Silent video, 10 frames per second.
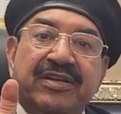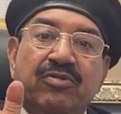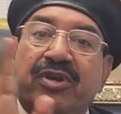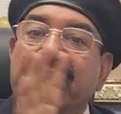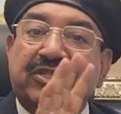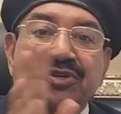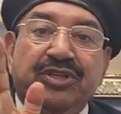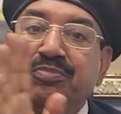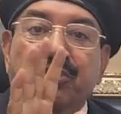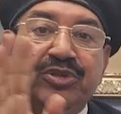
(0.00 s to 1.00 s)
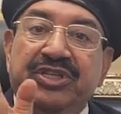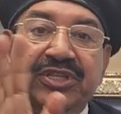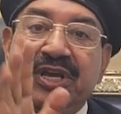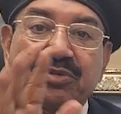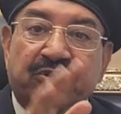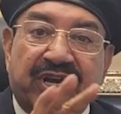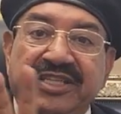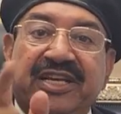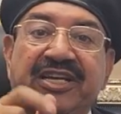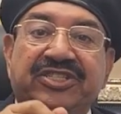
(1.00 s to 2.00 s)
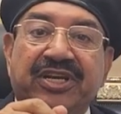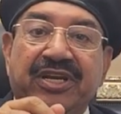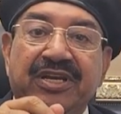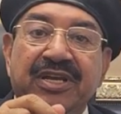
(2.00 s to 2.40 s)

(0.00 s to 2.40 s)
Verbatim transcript: ও রাজনৈতিক বক্তৃতায় কোনো কাজে আসে না